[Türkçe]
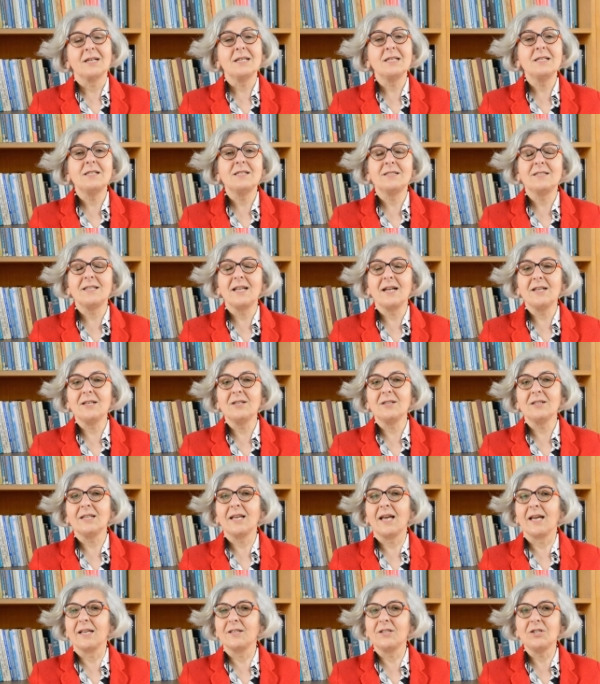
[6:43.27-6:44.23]

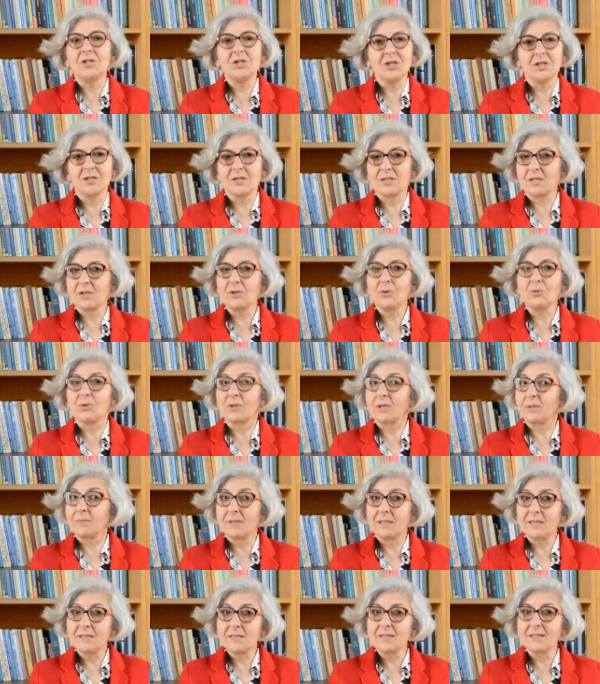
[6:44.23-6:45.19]
İster kendi işinizi
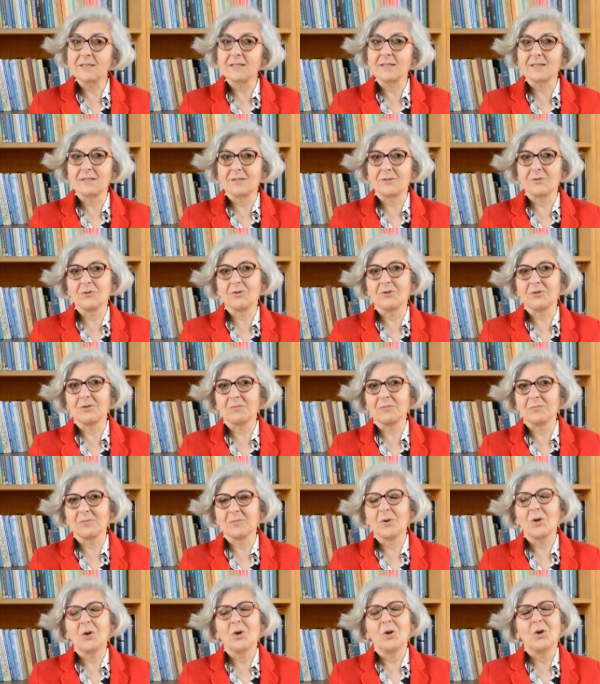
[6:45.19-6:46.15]
kurabilirsiniz diyorum.
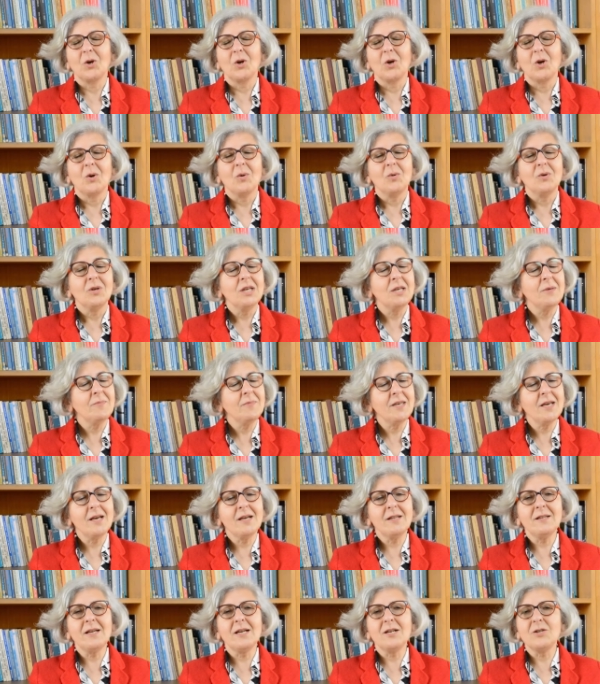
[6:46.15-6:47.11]

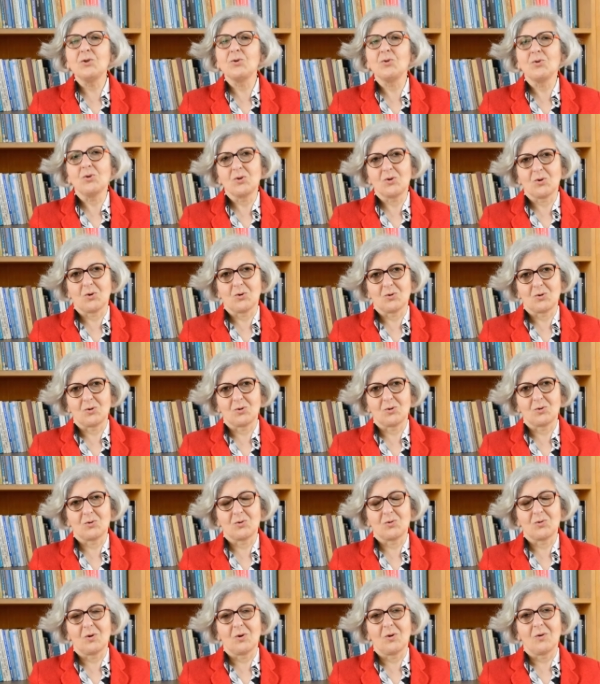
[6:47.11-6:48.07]
İmkanlar çok
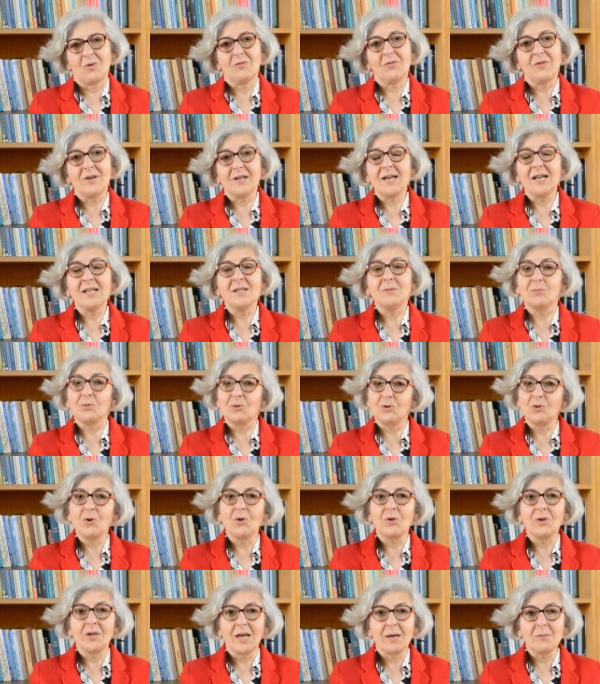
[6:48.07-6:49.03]
sonsuz. Fakat
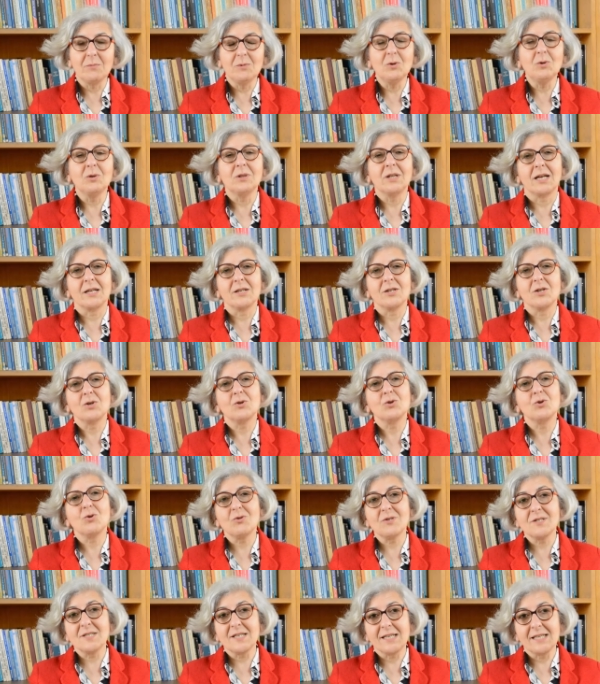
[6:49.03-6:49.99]
burada önemli olan
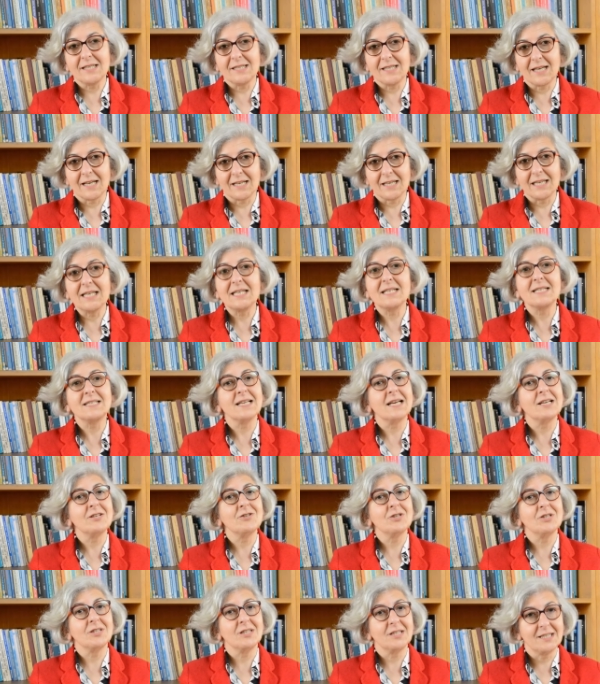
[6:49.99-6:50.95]
çok sayıda
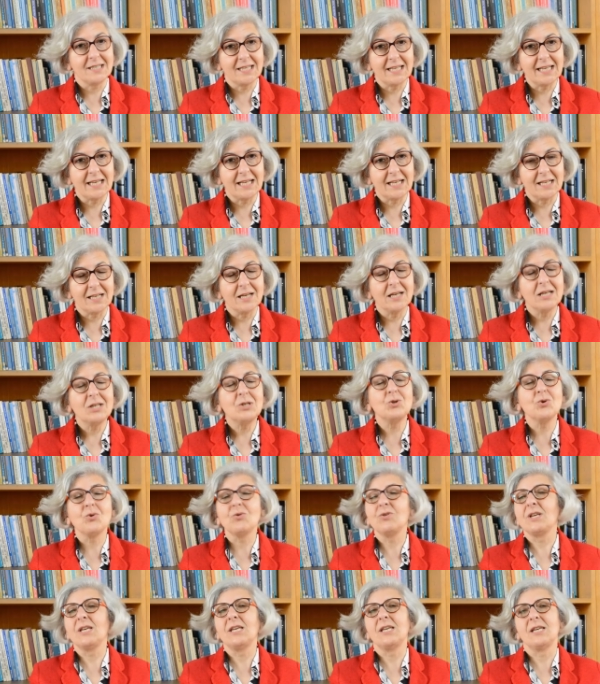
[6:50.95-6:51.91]
iktisatçının değil,
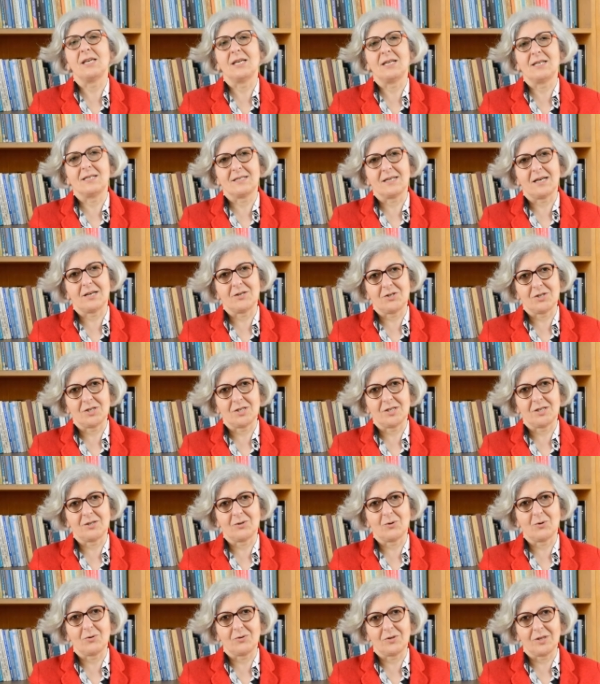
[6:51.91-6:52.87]
çok iyi
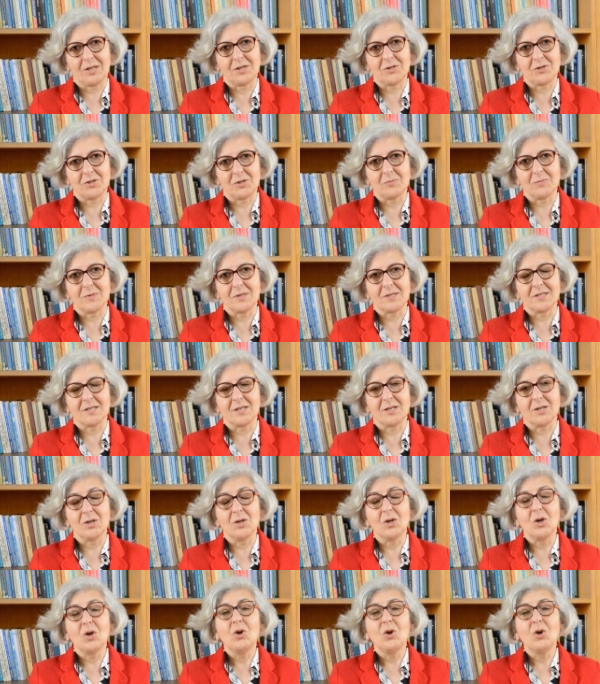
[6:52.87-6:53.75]
iktisatçının ortaya çıkması.